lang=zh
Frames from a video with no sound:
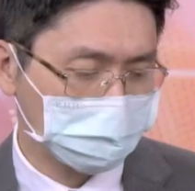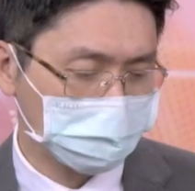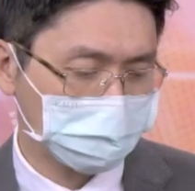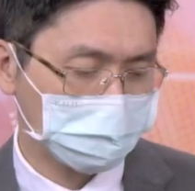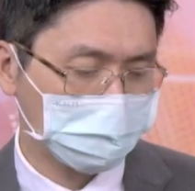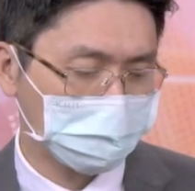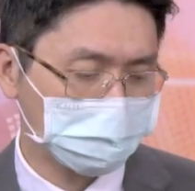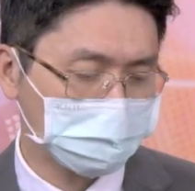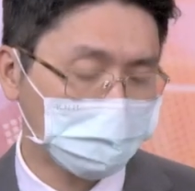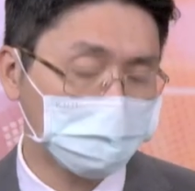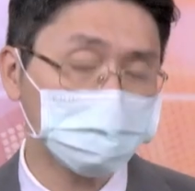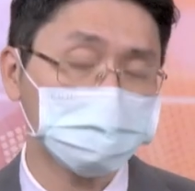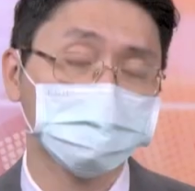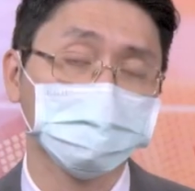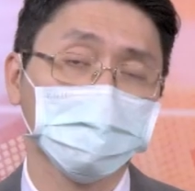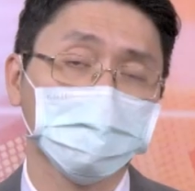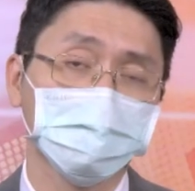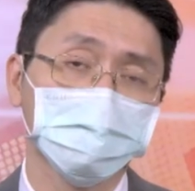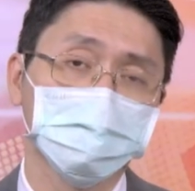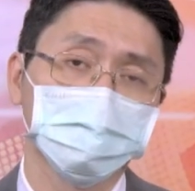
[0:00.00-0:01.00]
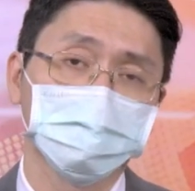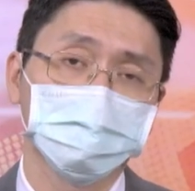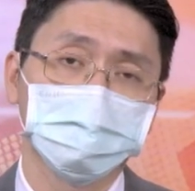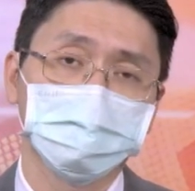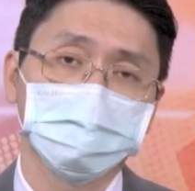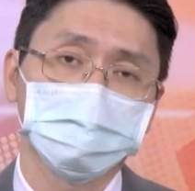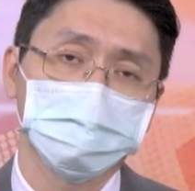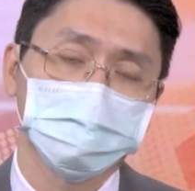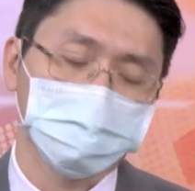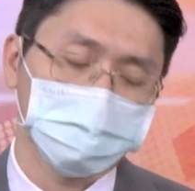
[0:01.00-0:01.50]
十五到三十趴。
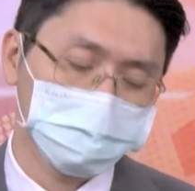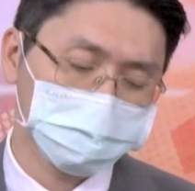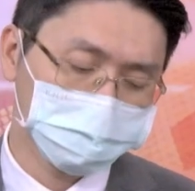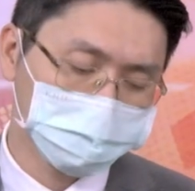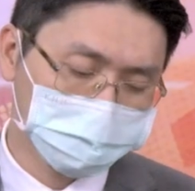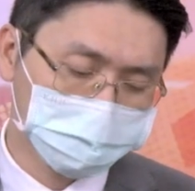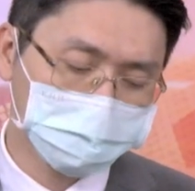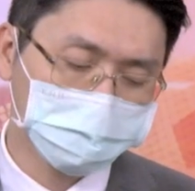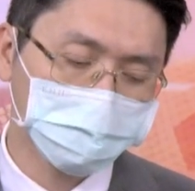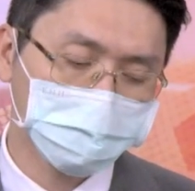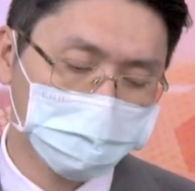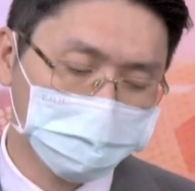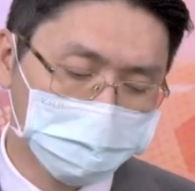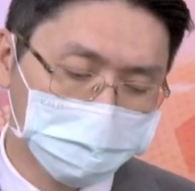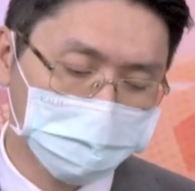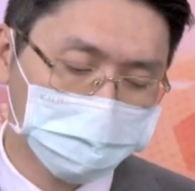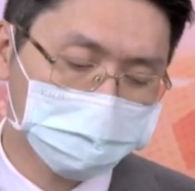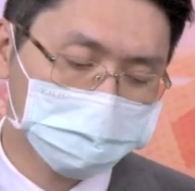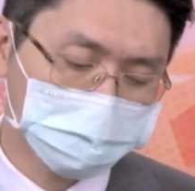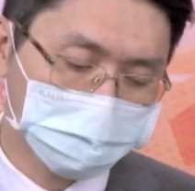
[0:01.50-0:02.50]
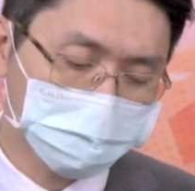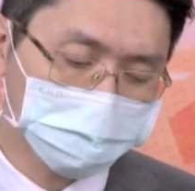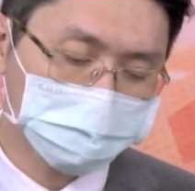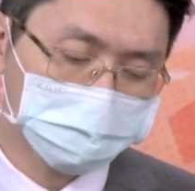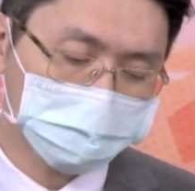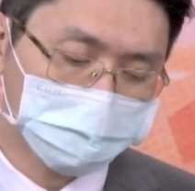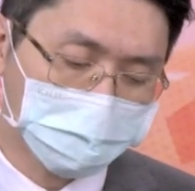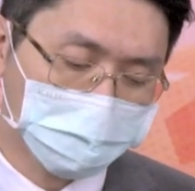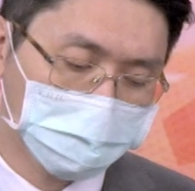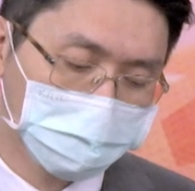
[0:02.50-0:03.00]
所以这会有一倍的增
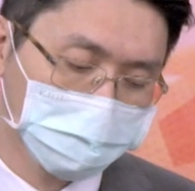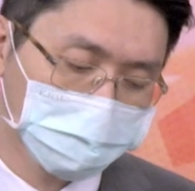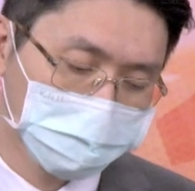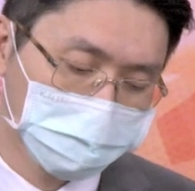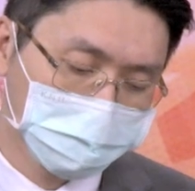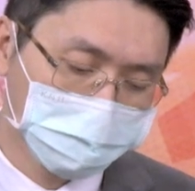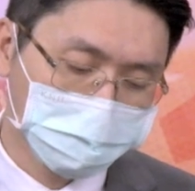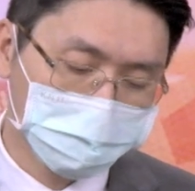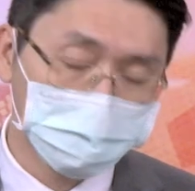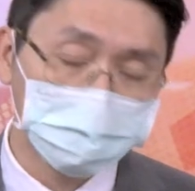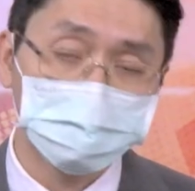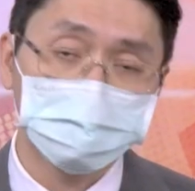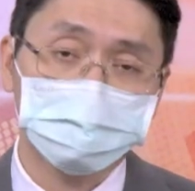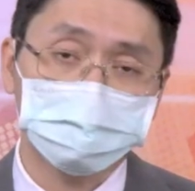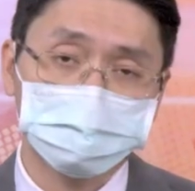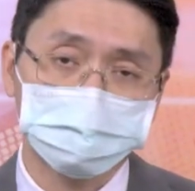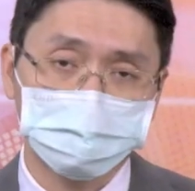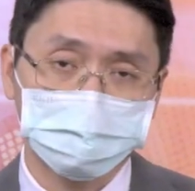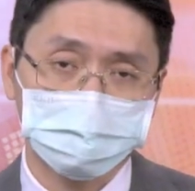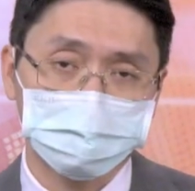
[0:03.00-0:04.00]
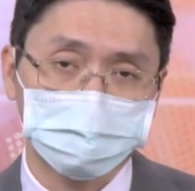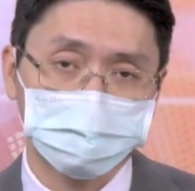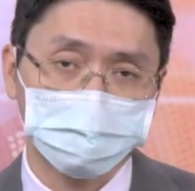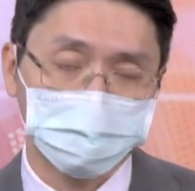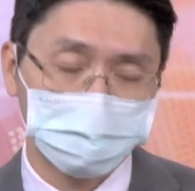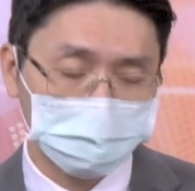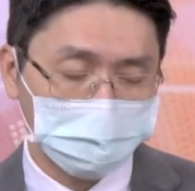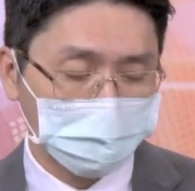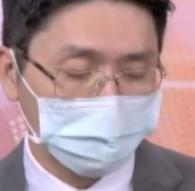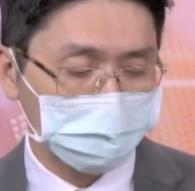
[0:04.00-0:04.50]
幅了。所以
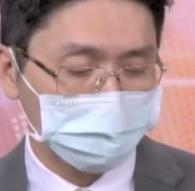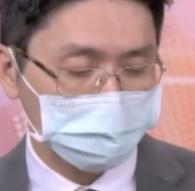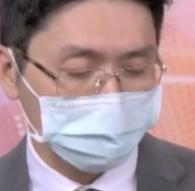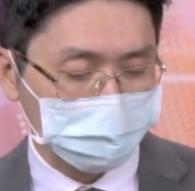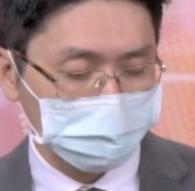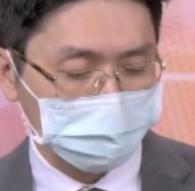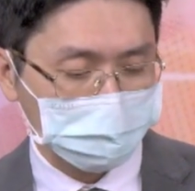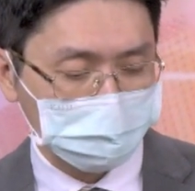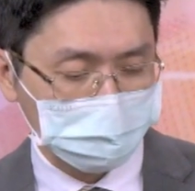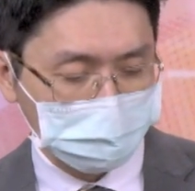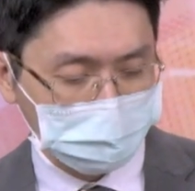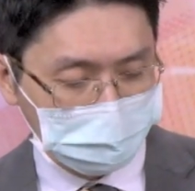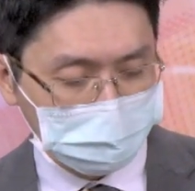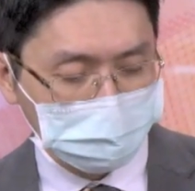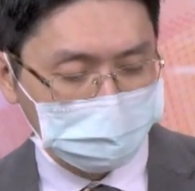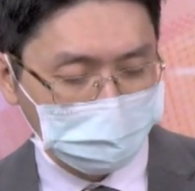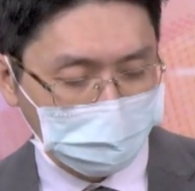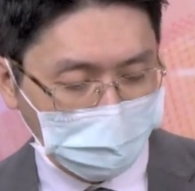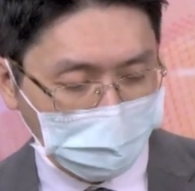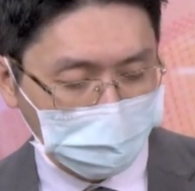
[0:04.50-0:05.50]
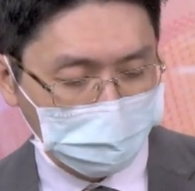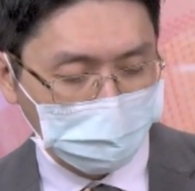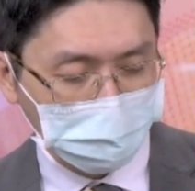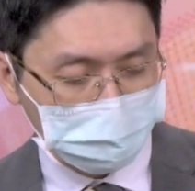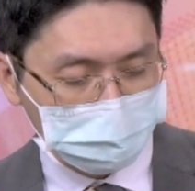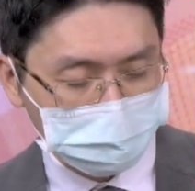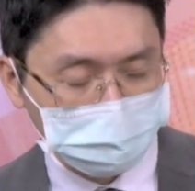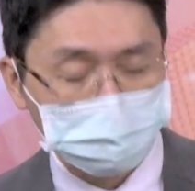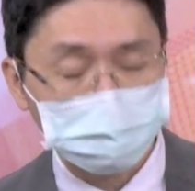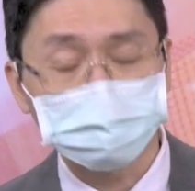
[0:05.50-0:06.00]
欢迎大家都跟着来
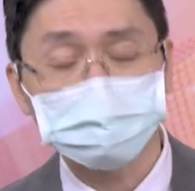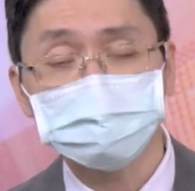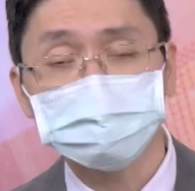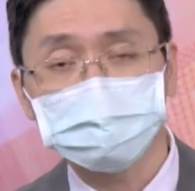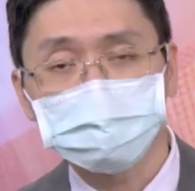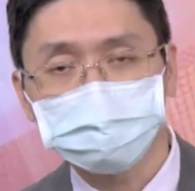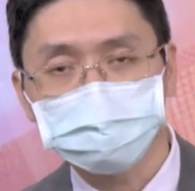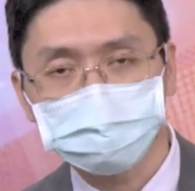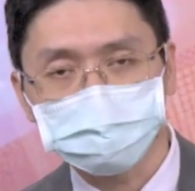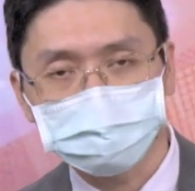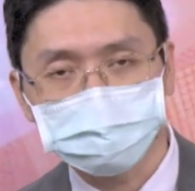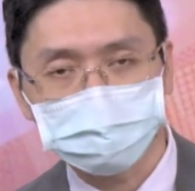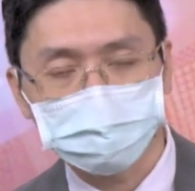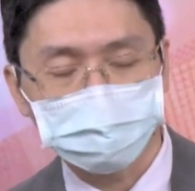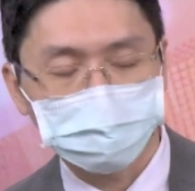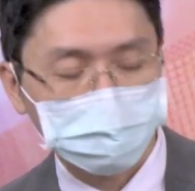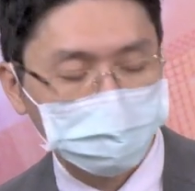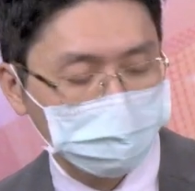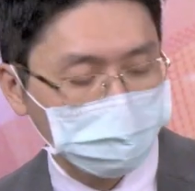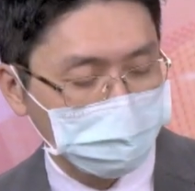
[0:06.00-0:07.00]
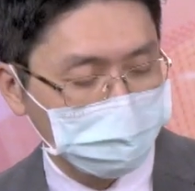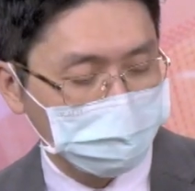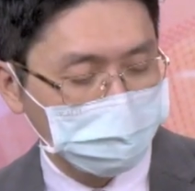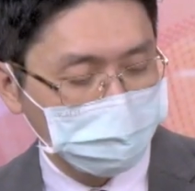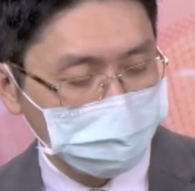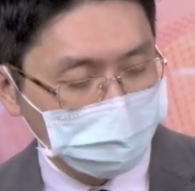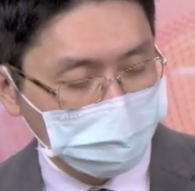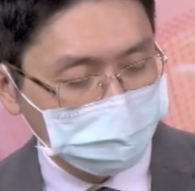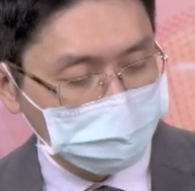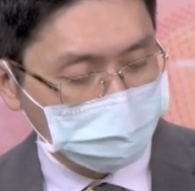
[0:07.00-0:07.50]
买新的主流。
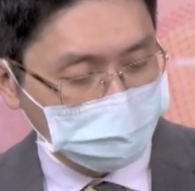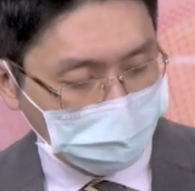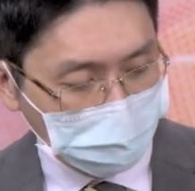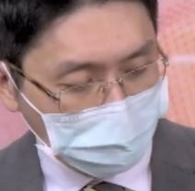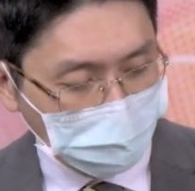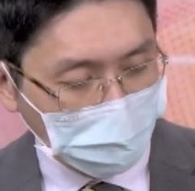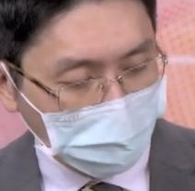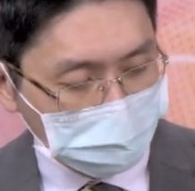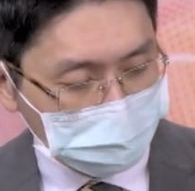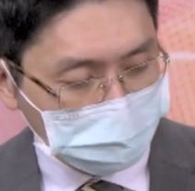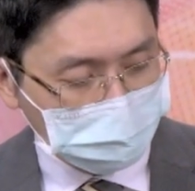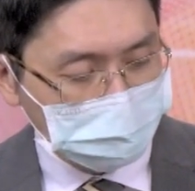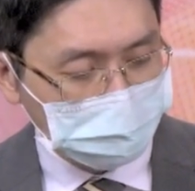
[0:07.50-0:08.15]
所以我要提